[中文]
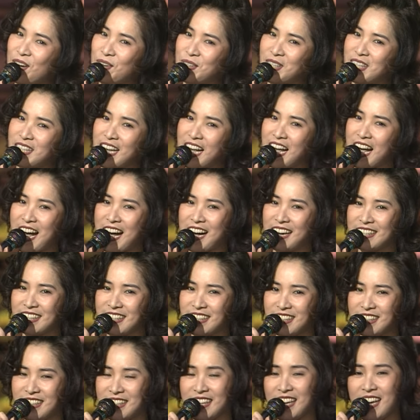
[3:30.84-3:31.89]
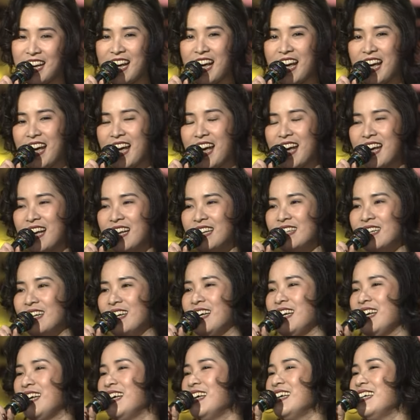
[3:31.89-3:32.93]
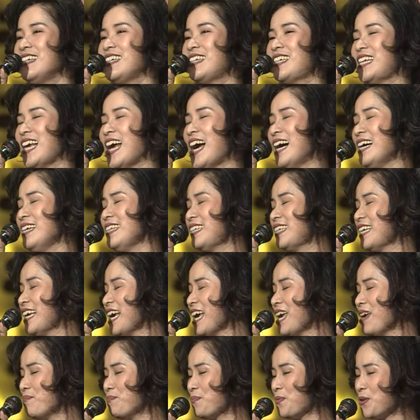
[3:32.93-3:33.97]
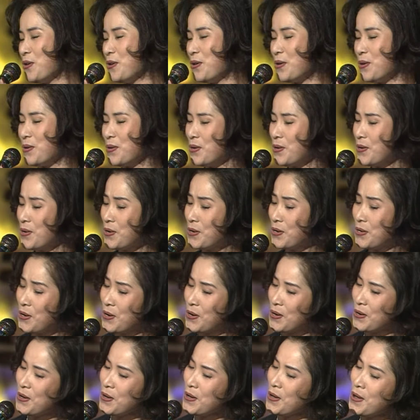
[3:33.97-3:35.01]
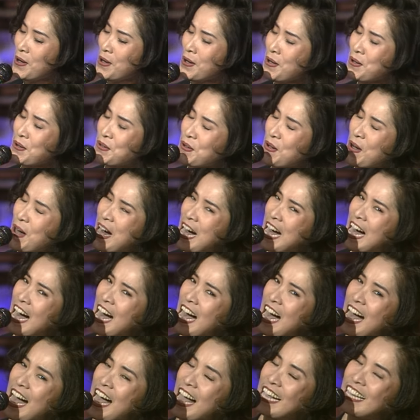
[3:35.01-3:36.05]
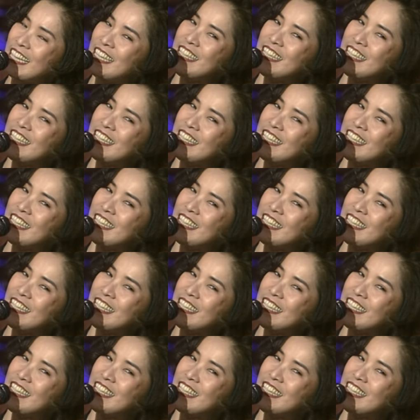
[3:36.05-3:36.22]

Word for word: 相见，相见不如怀